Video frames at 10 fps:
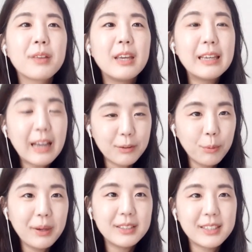인칸
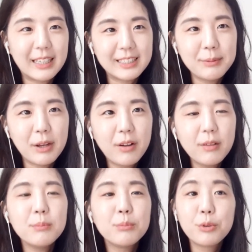홈페이지에
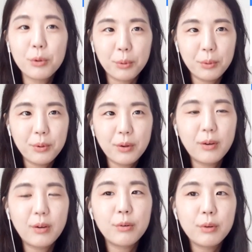가시면 무료로
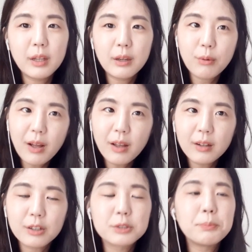어,
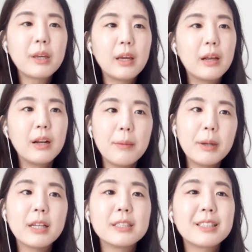리딩과 그리고 스피킹
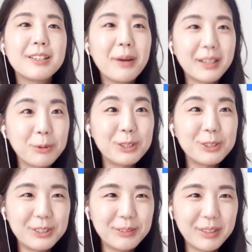레벨 테스트를 받아보실
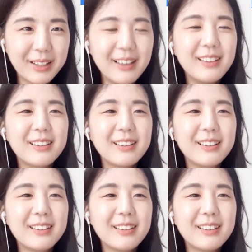수 있습니다.